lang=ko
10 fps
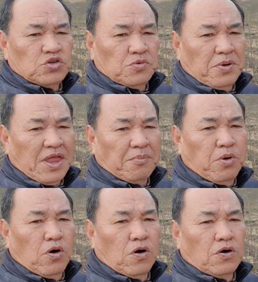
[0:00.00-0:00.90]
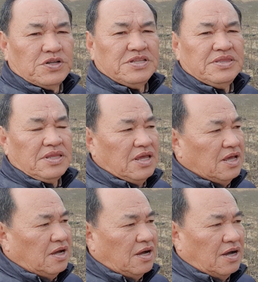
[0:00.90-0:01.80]
슈퍼 대포는
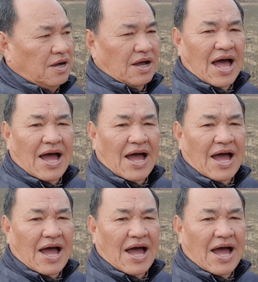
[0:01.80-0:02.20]
어,